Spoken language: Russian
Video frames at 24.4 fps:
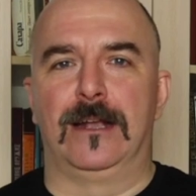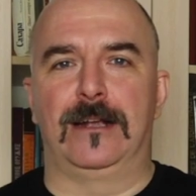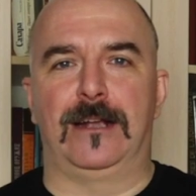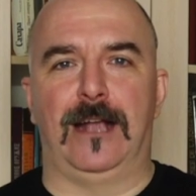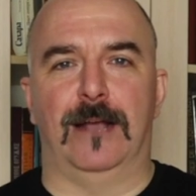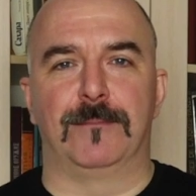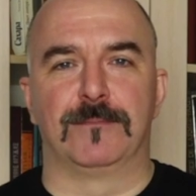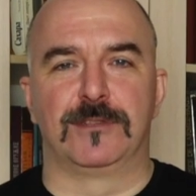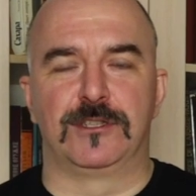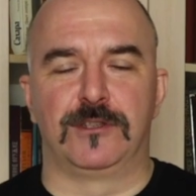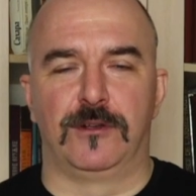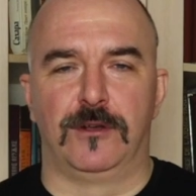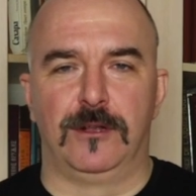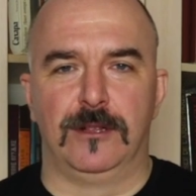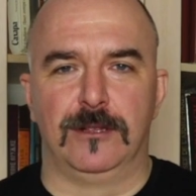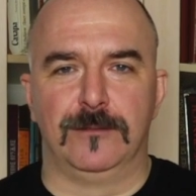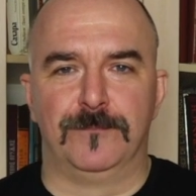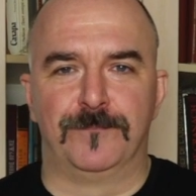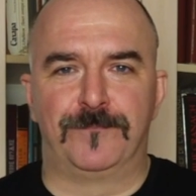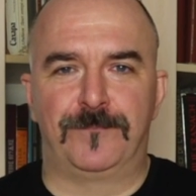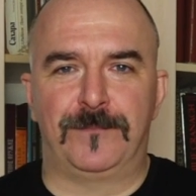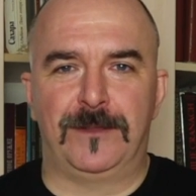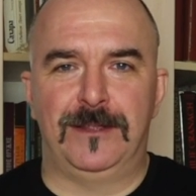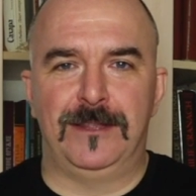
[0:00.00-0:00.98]

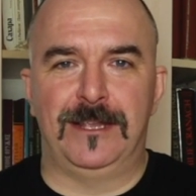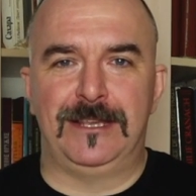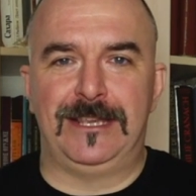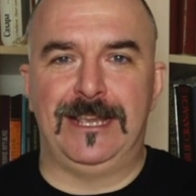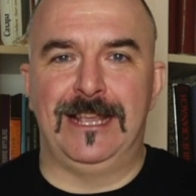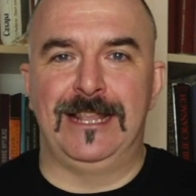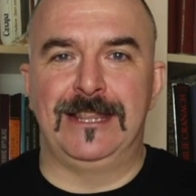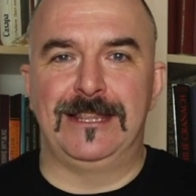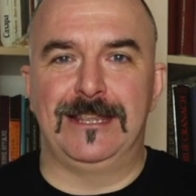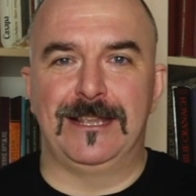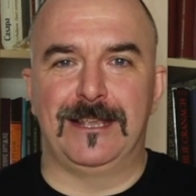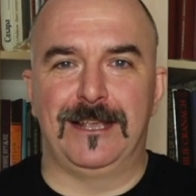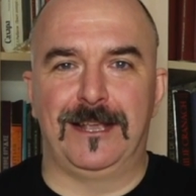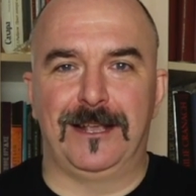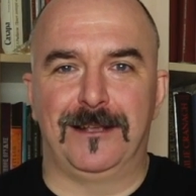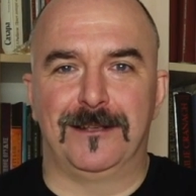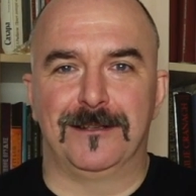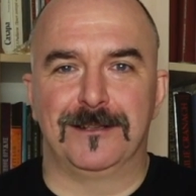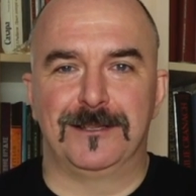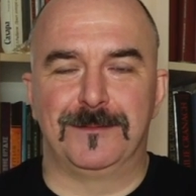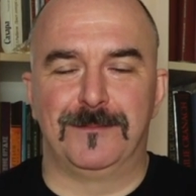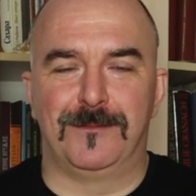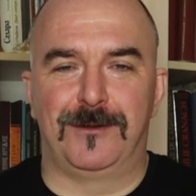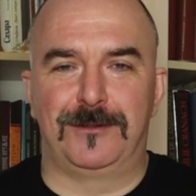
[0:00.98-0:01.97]
Камзол
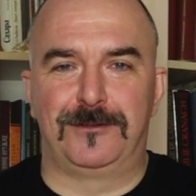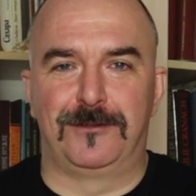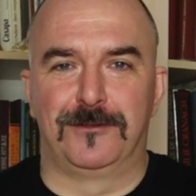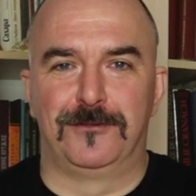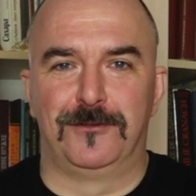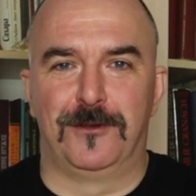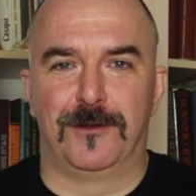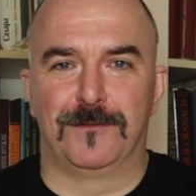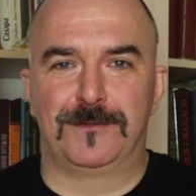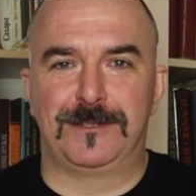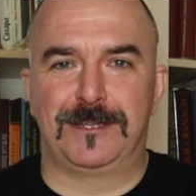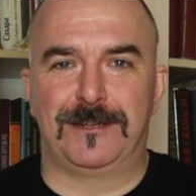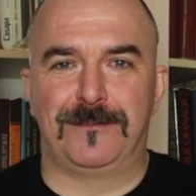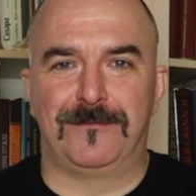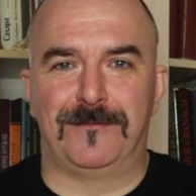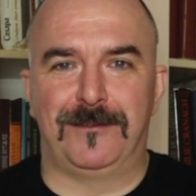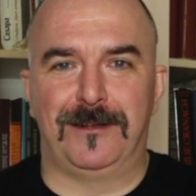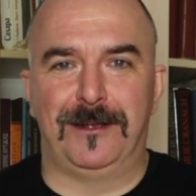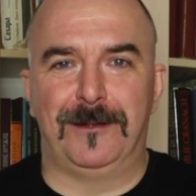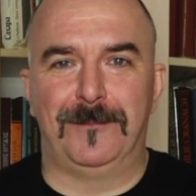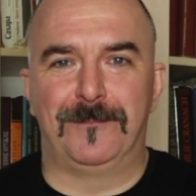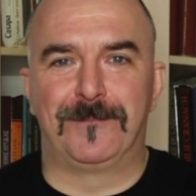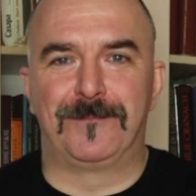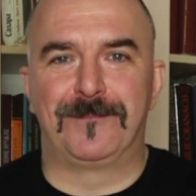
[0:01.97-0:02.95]
Иннокентия
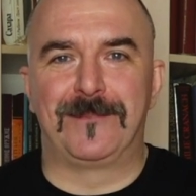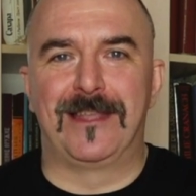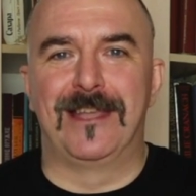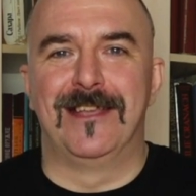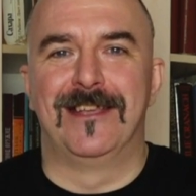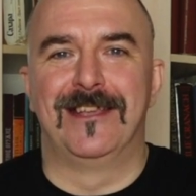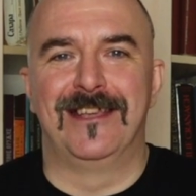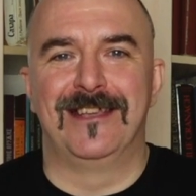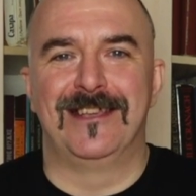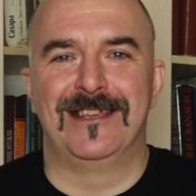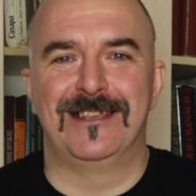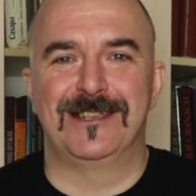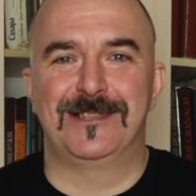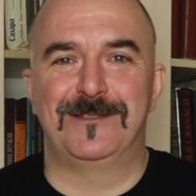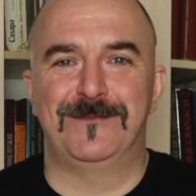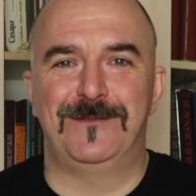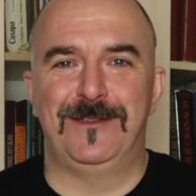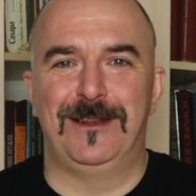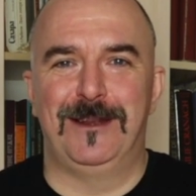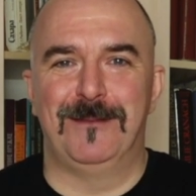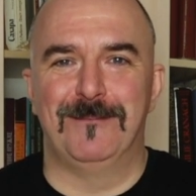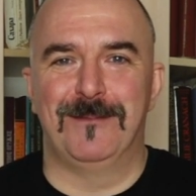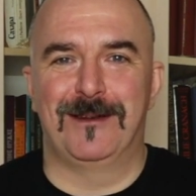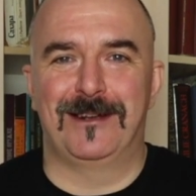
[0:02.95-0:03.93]
Смоктуновского из
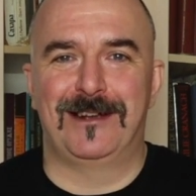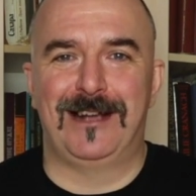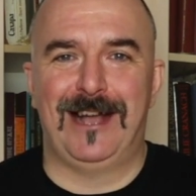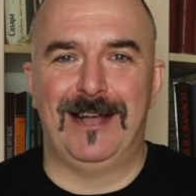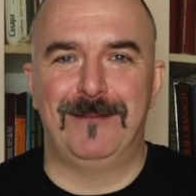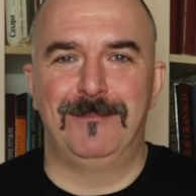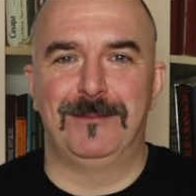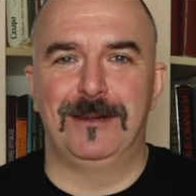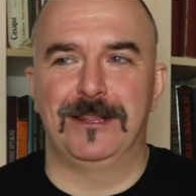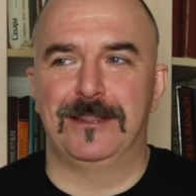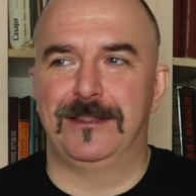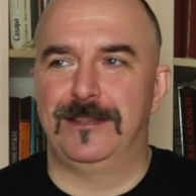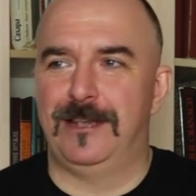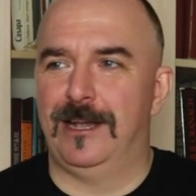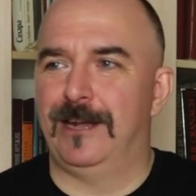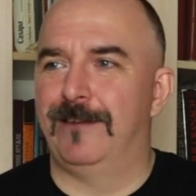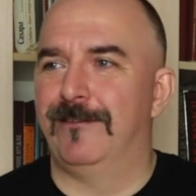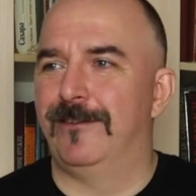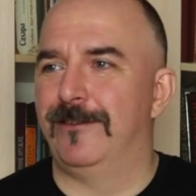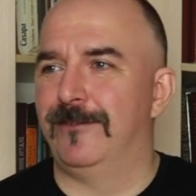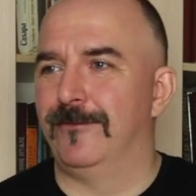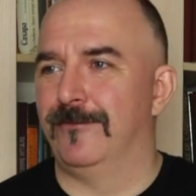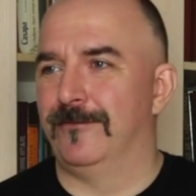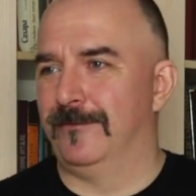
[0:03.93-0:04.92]
фильма «Гамлет», я
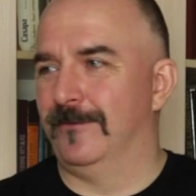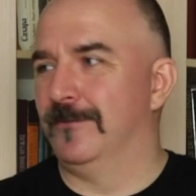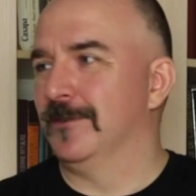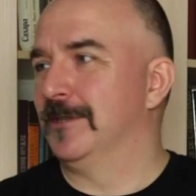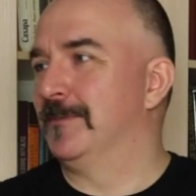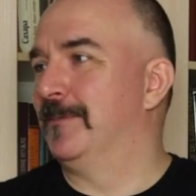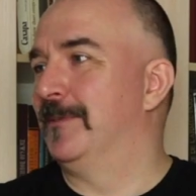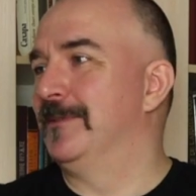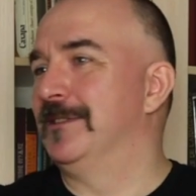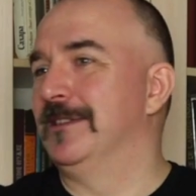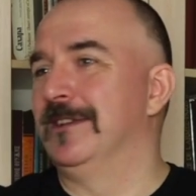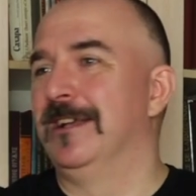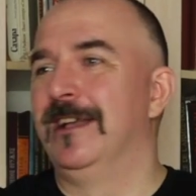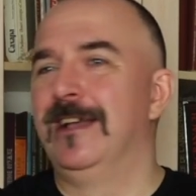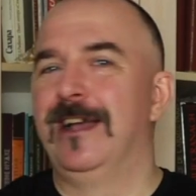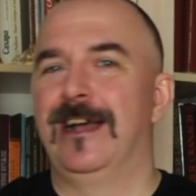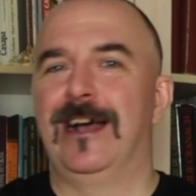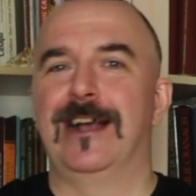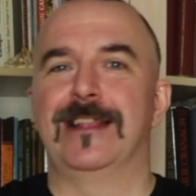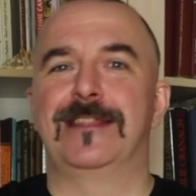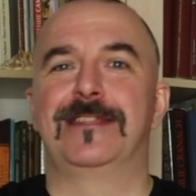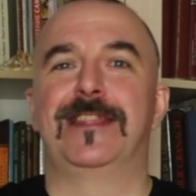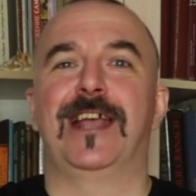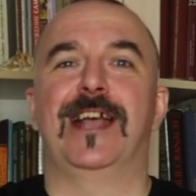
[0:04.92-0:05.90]
говорю, господи,
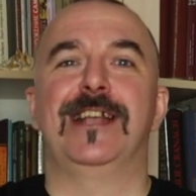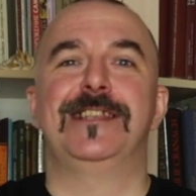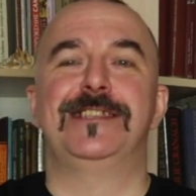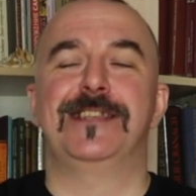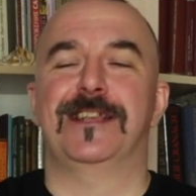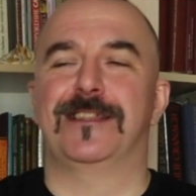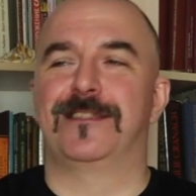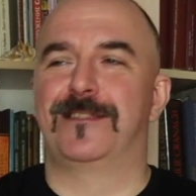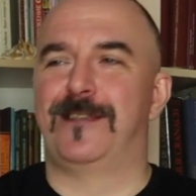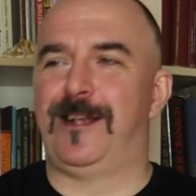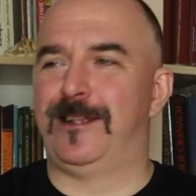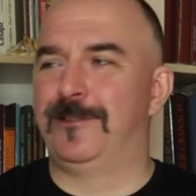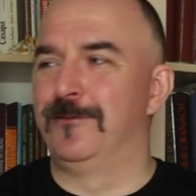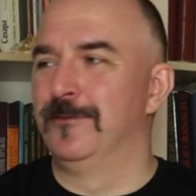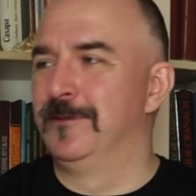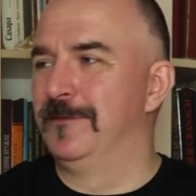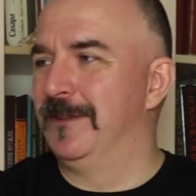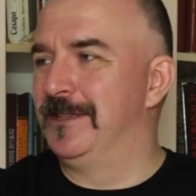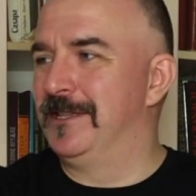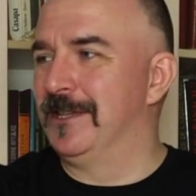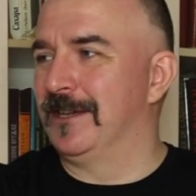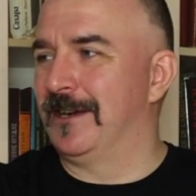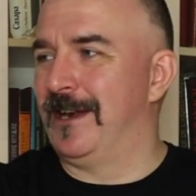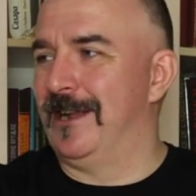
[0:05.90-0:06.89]
дайте отдохнуть
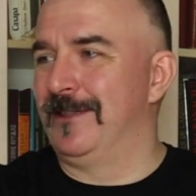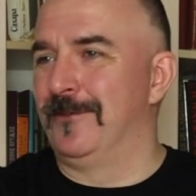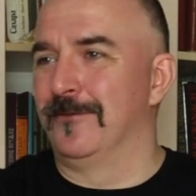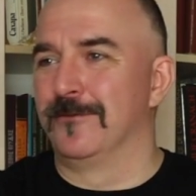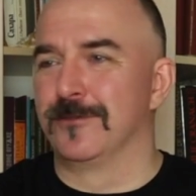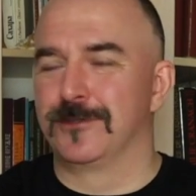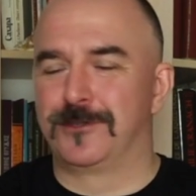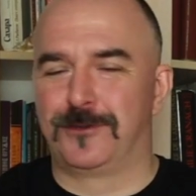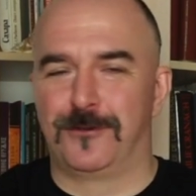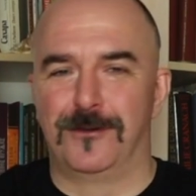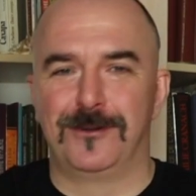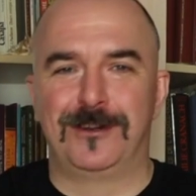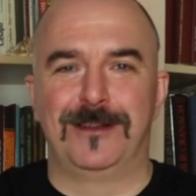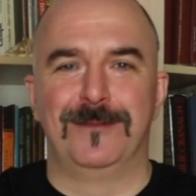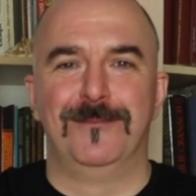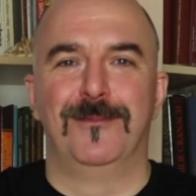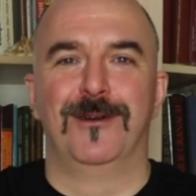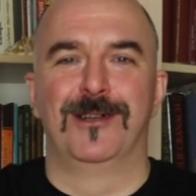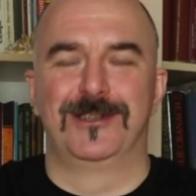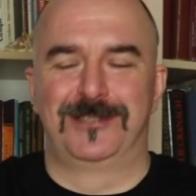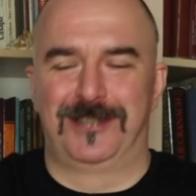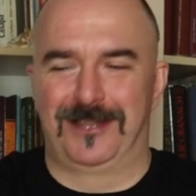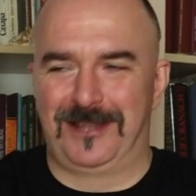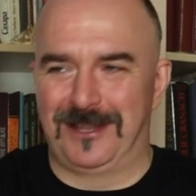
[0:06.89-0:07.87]
ветерану, ну сколько
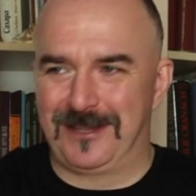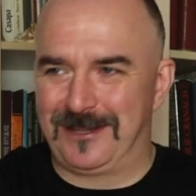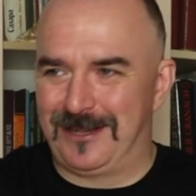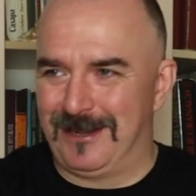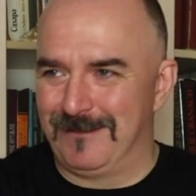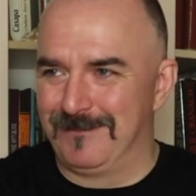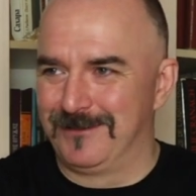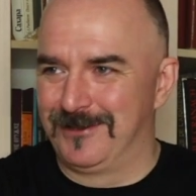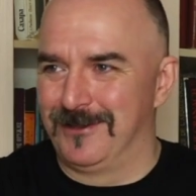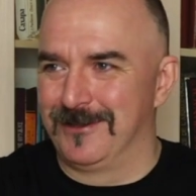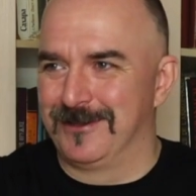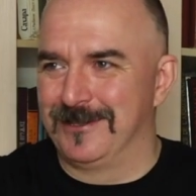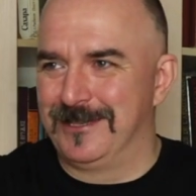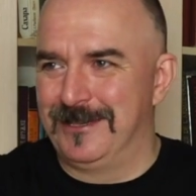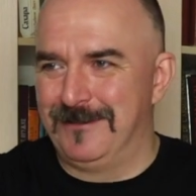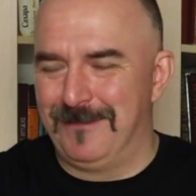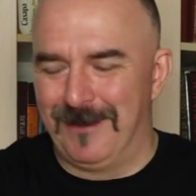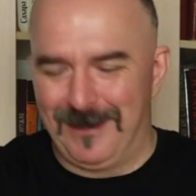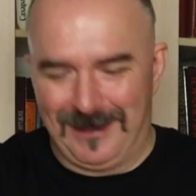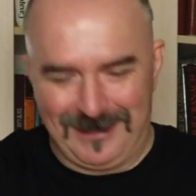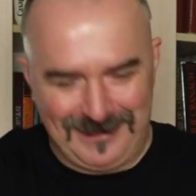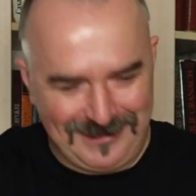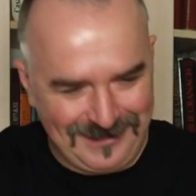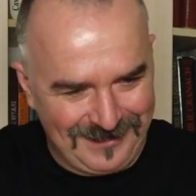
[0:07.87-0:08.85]
можно этот камзол
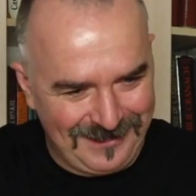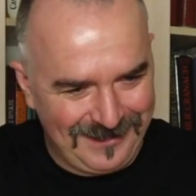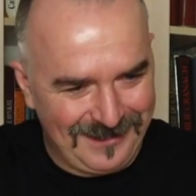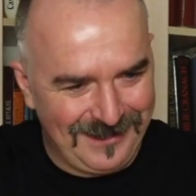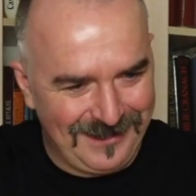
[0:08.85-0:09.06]
снимать?